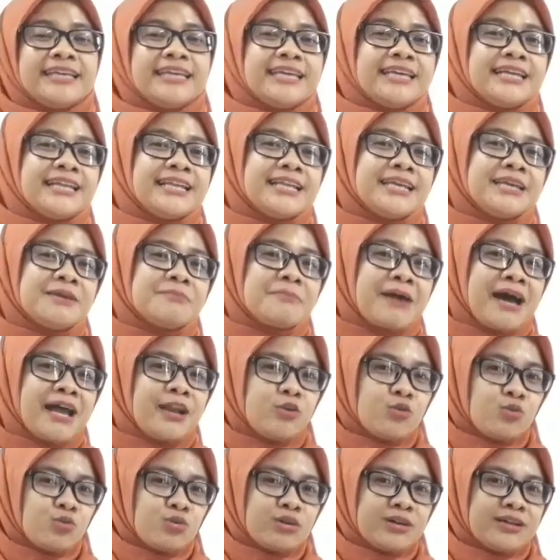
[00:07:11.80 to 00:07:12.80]
Gili
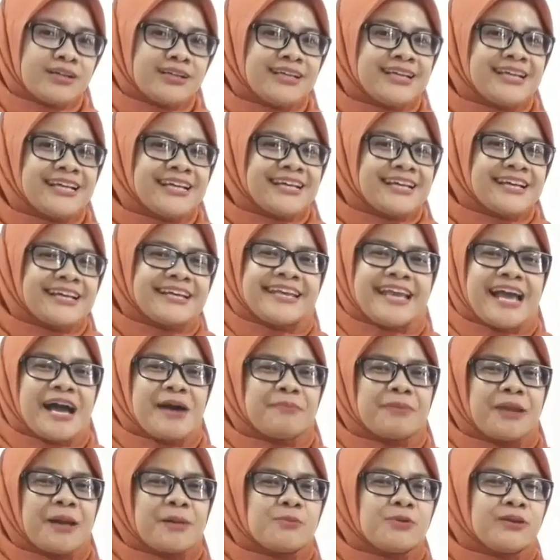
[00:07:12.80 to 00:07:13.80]
Manuk.
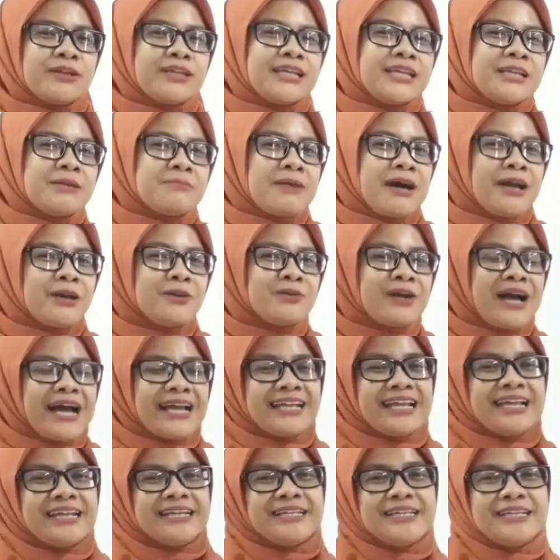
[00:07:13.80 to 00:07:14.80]
Ya, pelabuhan Gili Manuk
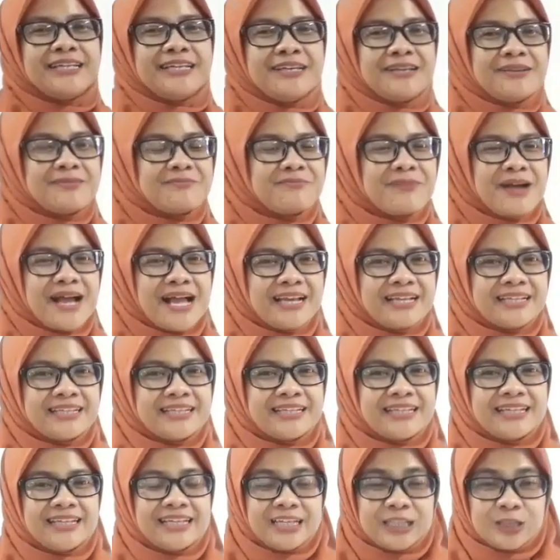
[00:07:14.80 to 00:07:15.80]
ada di Bali.
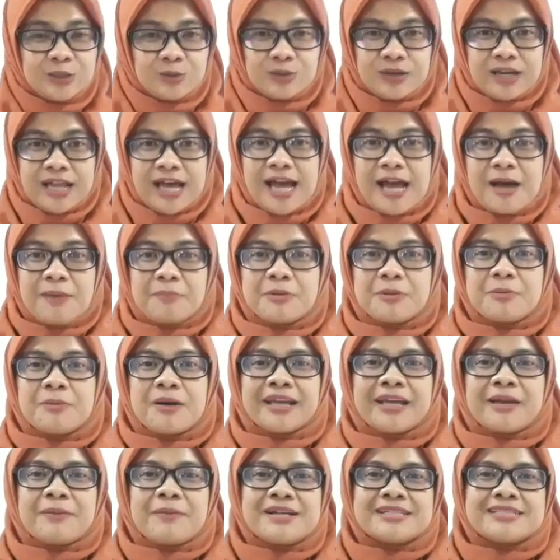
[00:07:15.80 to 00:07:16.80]
Itulah
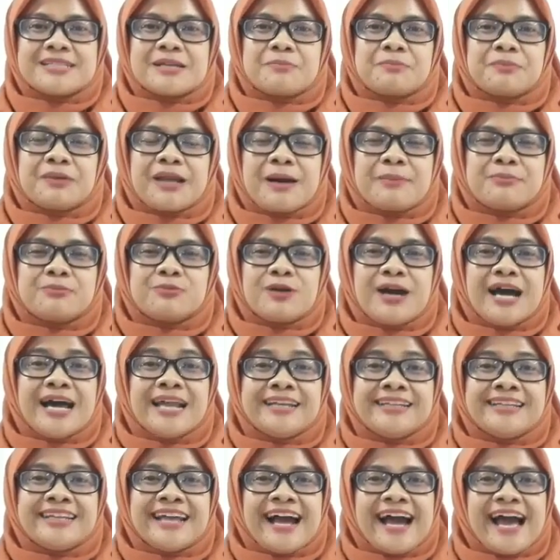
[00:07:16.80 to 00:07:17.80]
berbagai macam
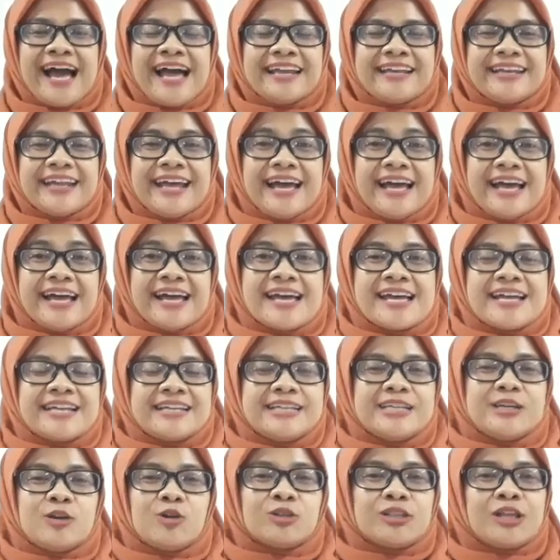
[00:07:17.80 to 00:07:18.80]
pelabuhan yang ada
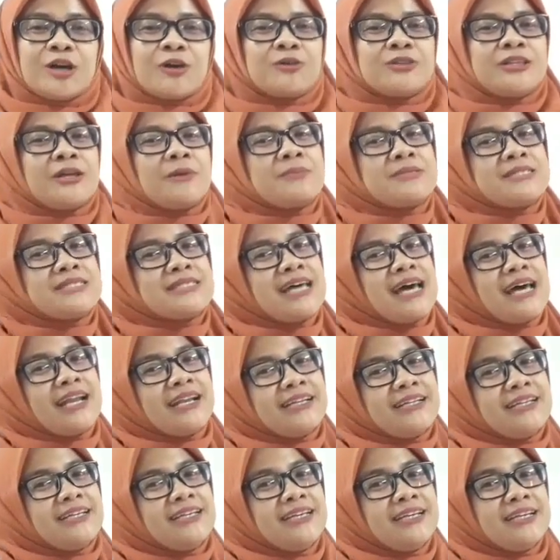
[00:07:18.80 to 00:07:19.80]
di kota-kota
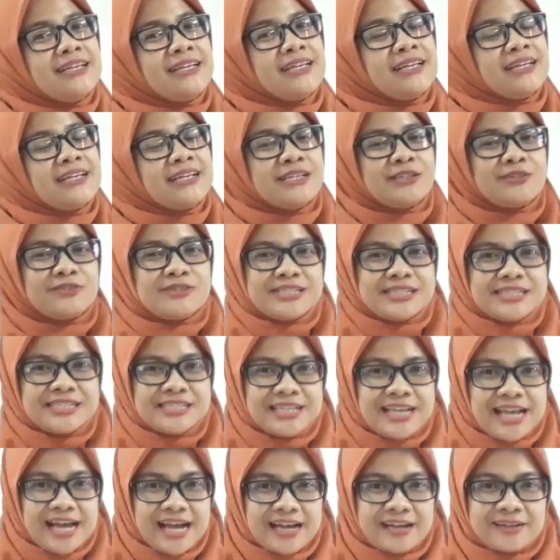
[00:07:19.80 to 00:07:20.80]
besar di
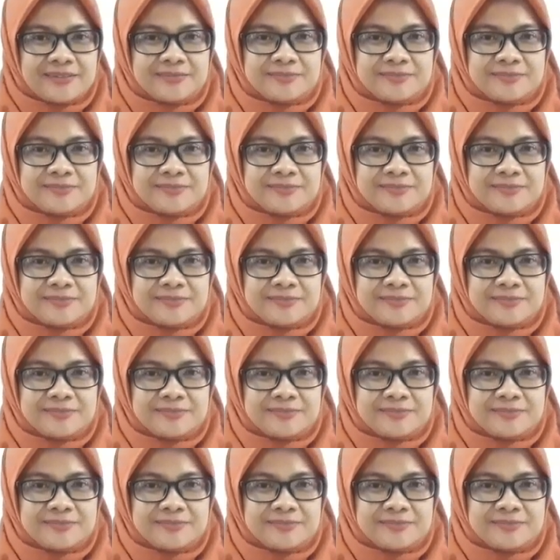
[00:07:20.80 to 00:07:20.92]
Indonesia.